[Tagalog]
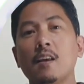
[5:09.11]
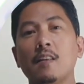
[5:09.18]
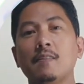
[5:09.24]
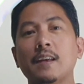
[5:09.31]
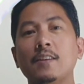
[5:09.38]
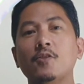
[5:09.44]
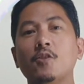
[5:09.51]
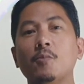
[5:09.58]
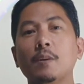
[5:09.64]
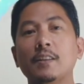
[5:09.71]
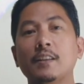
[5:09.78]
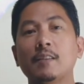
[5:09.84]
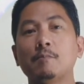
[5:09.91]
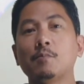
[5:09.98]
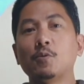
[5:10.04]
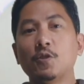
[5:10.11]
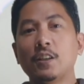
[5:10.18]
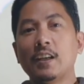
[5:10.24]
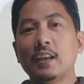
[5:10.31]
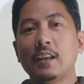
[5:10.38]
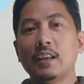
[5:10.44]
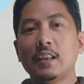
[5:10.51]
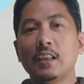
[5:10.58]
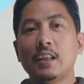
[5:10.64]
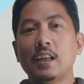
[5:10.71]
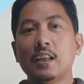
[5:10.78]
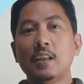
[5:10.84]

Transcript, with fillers: Nanometer po siya. Ang